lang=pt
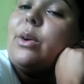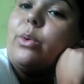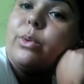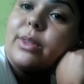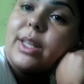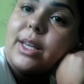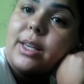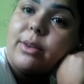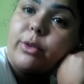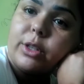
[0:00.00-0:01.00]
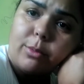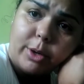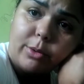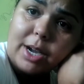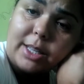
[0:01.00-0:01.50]
Ontem fui tão
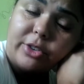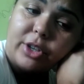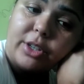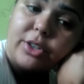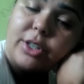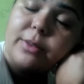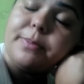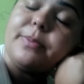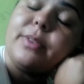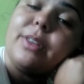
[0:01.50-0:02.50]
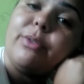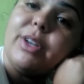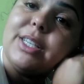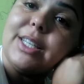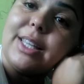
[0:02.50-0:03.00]
mal educada, gente.
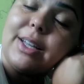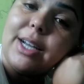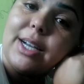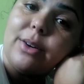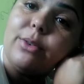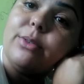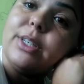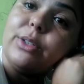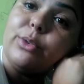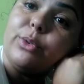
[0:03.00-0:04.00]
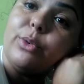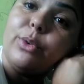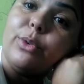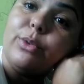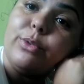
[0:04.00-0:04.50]
Feliz Natal, Ano
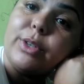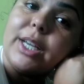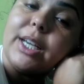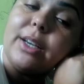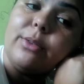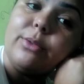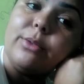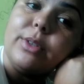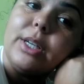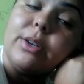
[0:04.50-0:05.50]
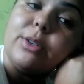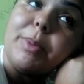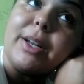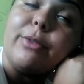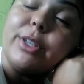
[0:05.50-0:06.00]
Novo, né? Um,
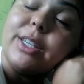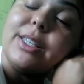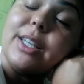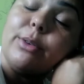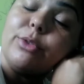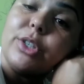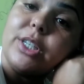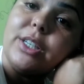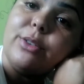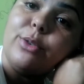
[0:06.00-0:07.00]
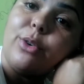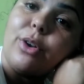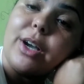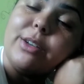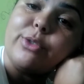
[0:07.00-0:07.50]
espero que vocês tenham tido.
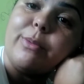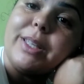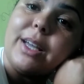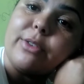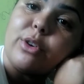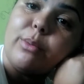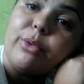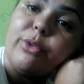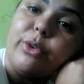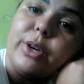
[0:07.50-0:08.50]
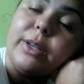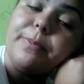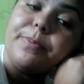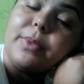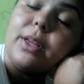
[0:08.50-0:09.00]
Coloca aí nos comentários como foi
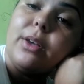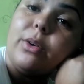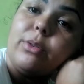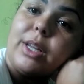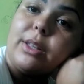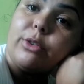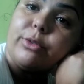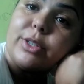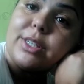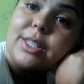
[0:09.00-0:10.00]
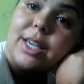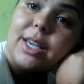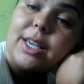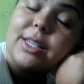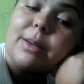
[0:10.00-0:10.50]
o Natal de
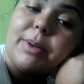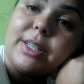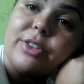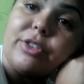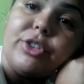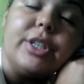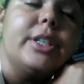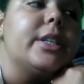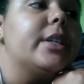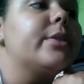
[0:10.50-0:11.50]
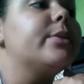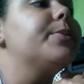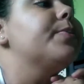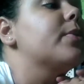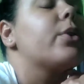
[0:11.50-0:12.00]
vocês, a passagem de
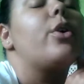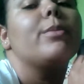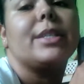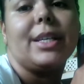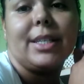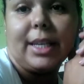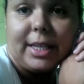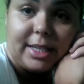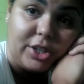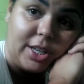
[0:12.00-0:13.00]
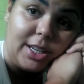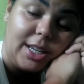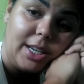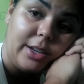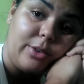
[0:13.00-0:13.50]
ano como está sendo esse
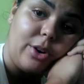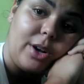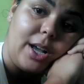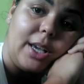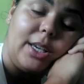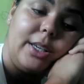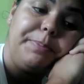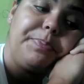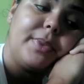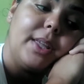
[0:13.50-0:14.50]
janeiro, coloca aí.